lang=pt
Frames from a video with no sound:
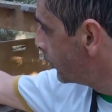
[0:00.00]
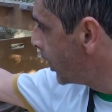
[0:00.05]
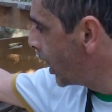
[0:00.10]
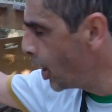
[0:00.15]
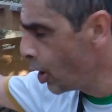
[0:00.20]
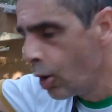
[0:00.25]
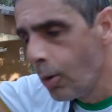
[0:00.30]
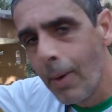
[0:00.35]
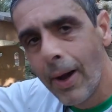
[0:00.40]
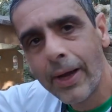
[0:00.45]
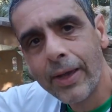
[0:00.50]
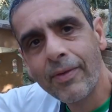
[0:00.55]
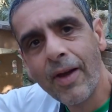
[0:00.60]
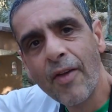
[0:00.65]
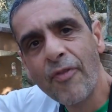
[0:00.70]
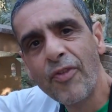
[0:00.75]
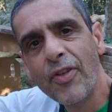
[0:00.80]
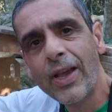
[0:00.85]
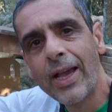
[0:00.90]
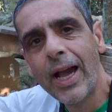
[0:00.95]
Tem uma que
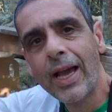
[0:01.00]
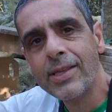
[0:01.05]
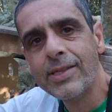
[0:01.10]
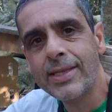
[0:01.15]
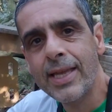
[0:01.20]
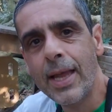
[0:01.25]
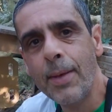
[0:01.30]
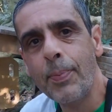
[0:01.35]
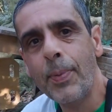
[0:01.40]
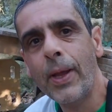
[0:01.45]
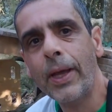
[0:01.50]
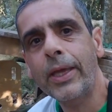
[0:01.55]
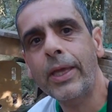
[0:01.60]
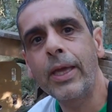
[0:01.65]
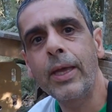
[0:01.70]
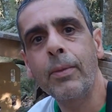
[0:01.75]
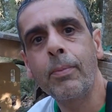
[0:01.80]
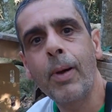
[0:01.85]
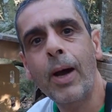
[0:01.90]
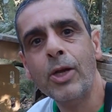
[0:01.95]
vai ficar sempre
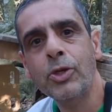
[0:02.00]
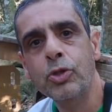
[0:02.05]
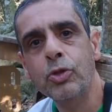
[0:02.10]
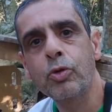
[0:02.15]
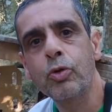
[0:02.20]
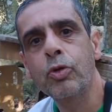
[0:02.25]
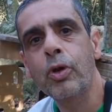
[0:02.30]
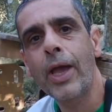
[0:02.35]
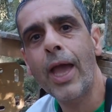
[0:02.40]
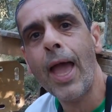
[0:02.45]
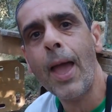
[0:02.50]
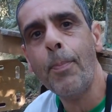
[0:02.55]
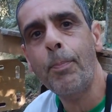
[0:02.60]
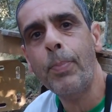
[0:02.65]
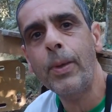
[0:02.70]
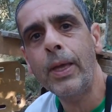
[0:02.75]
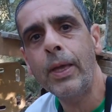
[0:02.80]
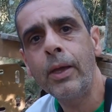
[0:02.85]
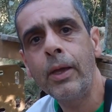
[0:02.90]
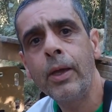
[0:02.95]
aqui embaixo do
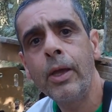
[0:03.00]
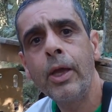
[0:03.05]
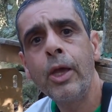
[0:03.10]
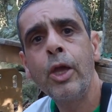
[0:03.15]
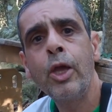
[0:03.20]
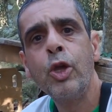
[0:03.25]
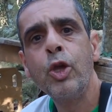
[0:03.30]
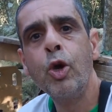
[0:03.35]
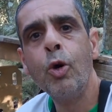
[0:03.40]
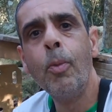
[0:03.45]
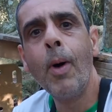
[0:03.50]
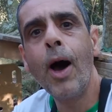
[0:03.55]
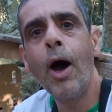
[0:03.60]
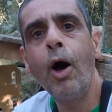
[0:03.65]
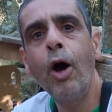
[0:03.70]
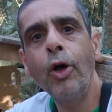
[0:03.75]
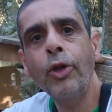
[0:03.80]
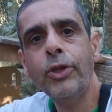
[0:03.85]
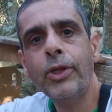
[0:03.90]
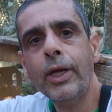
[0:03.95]
gap e uma
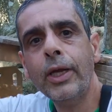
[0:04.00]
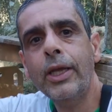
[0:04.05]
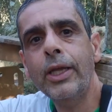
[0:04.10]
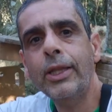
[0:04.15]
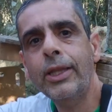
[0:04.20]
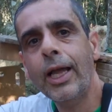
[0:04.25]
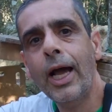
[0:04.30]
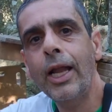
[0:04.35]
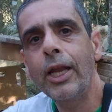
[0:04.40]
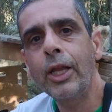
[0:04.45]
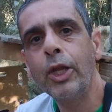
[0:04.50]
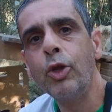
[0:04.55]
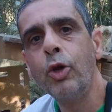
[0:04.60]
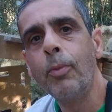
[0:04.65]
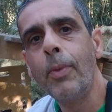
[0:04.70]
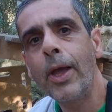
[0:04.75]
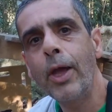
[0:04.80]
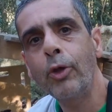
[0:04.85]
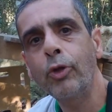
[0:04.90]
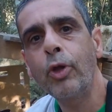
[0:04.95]
outra que tá ali no
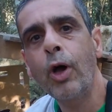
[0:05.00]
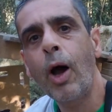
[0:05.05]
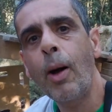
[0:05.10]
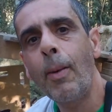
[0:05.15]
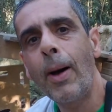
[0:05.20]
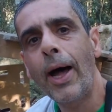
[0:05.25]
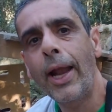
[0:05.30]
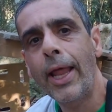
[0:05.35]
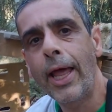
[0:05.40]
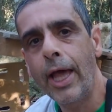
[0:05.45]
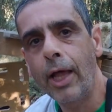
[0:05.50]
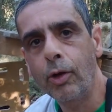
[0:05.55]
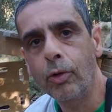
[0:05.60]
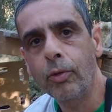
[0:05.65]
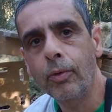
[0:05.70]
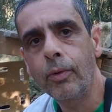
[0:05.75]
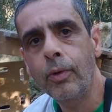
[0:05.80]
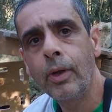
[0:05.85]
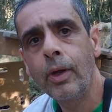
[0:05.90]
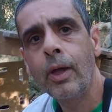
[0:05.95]
meio do
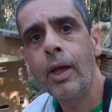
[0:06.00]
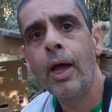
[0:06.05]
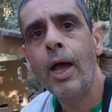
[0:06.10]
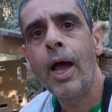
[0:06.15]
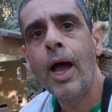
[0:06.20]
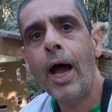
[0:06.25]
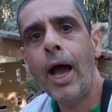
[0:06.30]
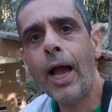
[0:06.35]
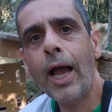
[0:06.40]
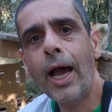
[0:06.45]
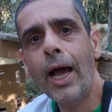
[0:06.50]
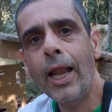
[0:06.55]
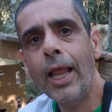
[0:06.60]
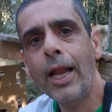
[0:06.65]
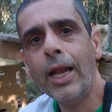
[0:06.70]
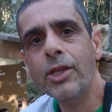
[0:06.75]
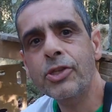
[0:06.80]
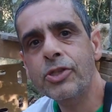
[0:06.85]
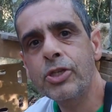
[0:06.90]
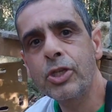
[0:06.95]
amarelo. A
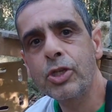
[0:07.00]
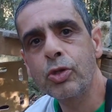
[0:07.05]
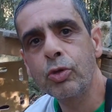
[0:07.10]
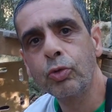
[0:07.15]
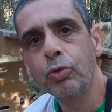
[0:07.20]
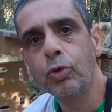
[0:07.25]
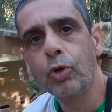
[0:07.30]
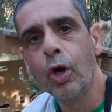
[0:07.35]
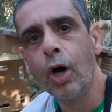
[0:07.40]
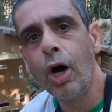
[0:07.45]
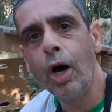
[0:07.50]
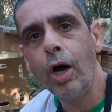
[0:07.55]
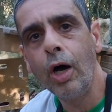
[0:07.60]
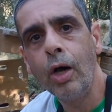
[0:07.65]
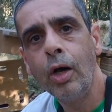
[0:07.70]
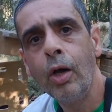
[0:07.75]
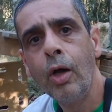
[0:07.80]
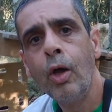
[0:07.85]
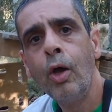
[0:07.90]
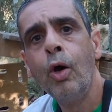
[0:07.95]
galera se
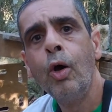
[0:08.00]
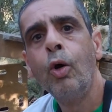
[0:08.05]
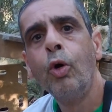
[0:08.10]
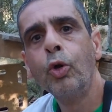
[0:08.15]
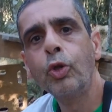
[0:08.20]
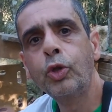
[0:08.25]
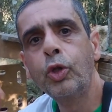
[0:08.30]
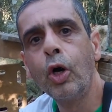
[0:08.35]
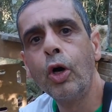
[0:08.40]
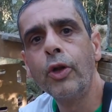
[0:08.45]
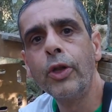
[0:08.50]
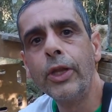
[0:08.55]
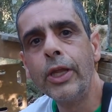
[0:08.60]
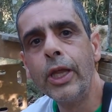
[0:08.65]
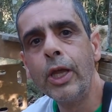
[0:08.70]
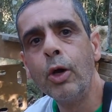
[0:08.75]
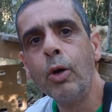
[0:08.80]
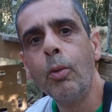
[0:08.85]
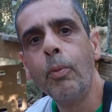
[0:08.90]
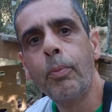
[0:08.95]
juntou, o
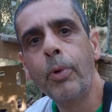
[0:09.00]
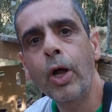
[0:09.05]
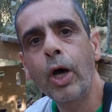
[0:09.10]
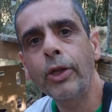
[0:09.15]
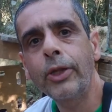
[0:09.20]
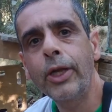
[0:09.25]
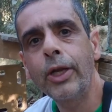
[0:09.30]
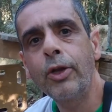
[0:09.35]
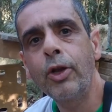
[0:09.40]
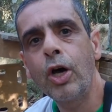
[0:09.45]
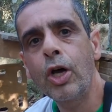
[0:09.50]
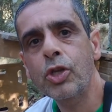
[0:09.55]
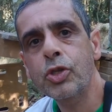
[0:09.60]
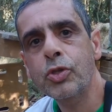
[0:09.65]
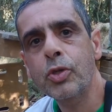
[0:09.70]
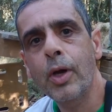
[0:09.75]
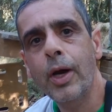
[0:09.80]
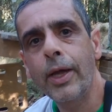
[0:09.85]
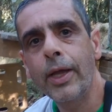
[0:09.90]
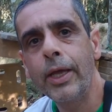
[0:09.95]
Toninho, um brother
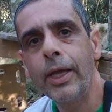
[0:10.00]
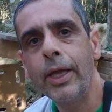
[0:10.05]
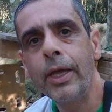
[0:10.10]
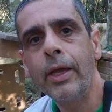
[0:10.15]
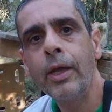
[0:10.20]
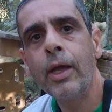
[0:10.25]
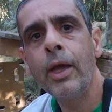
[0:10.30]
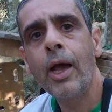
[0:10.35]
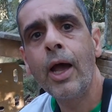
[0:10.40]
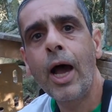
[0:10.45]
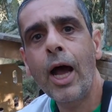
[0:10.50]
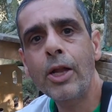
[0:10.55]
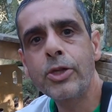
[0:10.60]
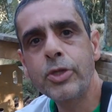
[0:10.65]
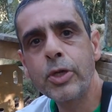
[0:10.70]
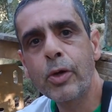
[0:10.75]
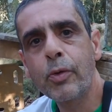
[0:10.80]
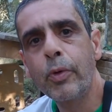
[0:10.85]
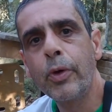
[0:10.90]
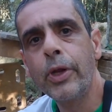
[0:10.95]
nosso aí,
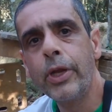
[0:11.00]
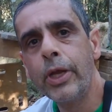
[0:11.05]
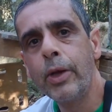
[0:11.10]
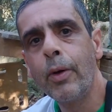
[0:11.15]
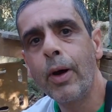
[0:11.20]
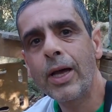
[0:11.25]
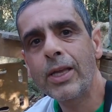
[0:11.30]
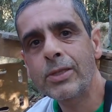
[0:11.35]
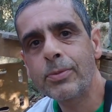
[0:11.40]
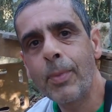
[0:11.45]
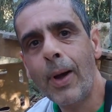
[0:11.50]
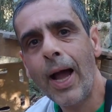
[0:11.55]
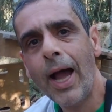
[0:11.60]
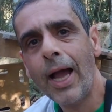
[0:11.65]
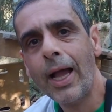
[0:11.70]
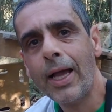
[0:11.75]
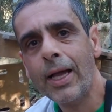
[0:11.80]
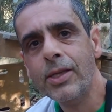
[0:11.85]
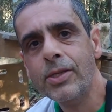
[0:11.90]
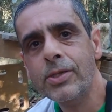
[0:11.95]
adquiriu as
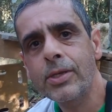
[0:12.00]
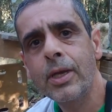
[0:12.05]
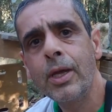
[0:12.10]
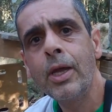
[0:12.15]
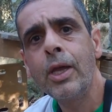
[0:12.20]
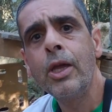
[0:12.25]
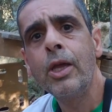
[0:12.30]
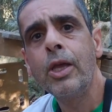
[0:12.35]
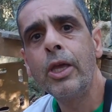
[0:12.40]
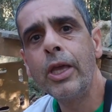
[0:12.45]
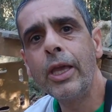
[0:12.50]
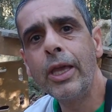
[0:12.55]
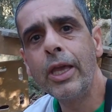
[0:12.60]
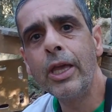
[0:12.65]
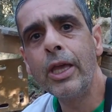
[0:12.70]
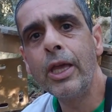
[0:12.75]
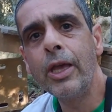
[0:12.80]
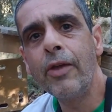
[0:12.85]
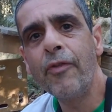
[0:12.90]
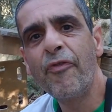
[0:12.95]
macas
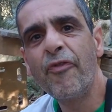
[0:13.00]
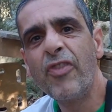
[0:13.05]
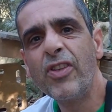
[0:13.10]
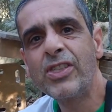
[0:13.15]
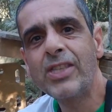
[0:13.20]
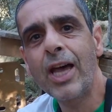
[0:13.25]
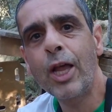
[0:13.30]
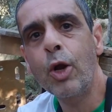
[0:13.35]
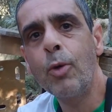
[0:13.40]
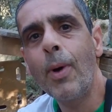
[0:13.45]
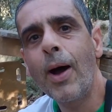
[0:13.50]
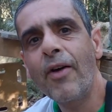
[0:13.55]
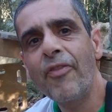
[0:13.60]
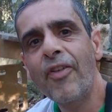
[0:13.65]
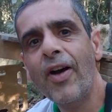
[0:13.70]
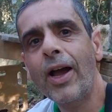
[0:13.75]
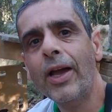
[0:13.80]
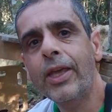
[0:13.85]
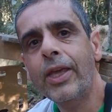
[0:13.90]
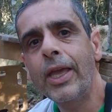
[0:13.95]
e fizeram uma
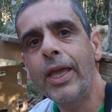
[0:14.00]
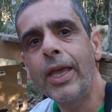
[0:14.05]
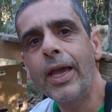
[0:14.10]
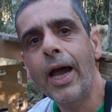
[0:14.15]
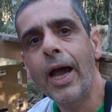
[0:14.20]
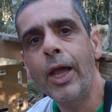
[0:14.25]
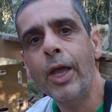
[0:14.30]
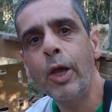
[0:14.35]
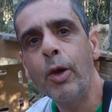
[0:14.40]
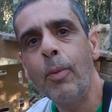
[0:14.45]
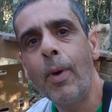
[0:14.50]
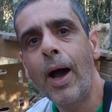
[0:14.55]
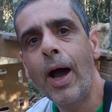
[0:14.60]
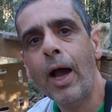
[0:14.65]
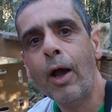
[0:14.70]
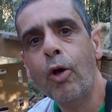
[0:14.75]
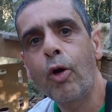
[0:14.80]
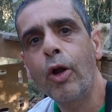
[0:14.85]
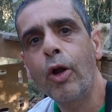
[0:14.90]
vaquinha aí, uma